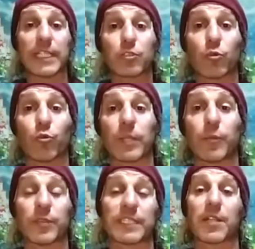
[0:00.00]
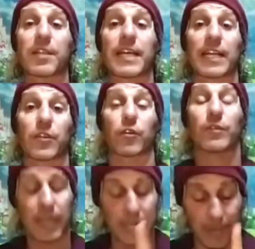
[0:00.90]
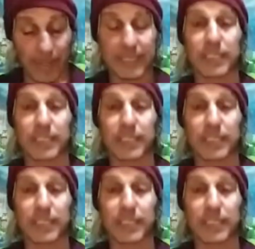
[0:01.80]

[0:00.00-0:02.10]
Y esto ocurre por una sencilla razón, la mala